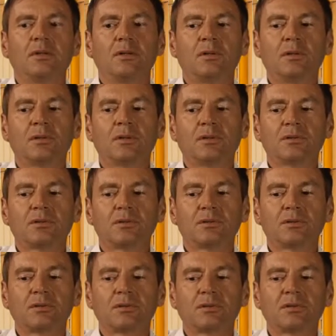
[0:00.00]

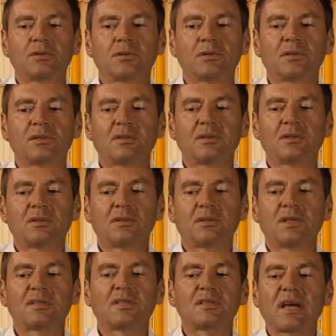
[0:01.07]
Und äh,
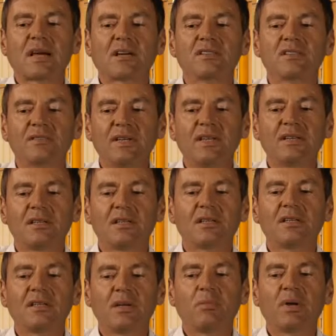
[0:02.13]
das ist auch ganz wichtig
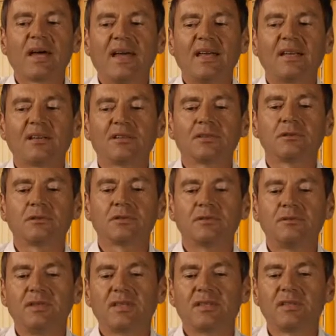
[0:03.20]
in dem Bereich, also was
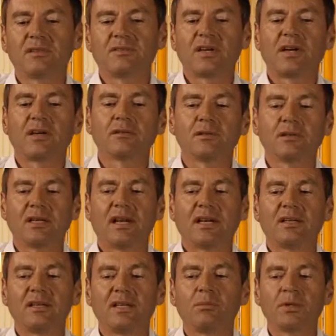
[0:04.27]
wir an Erfahrung
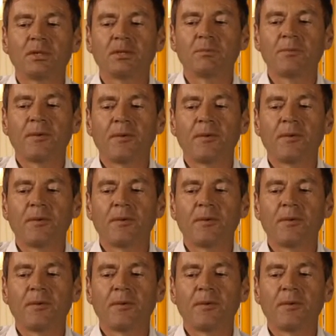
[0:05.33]
eigentlich immer haben.